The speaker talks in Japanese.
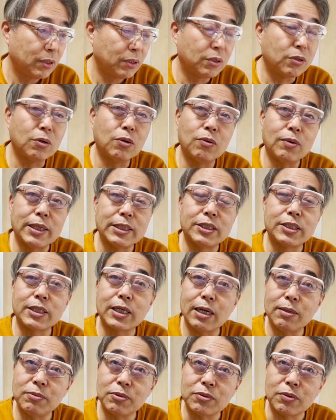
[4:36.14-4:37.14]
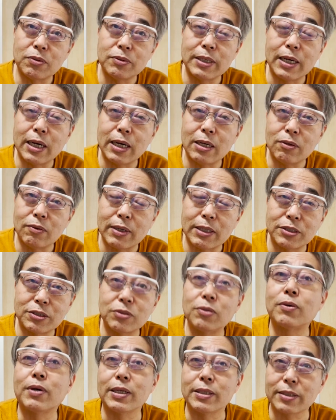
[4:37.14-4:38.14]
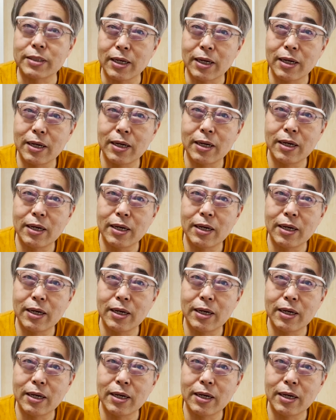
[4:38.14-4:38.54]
今日は近本中野がすごかった。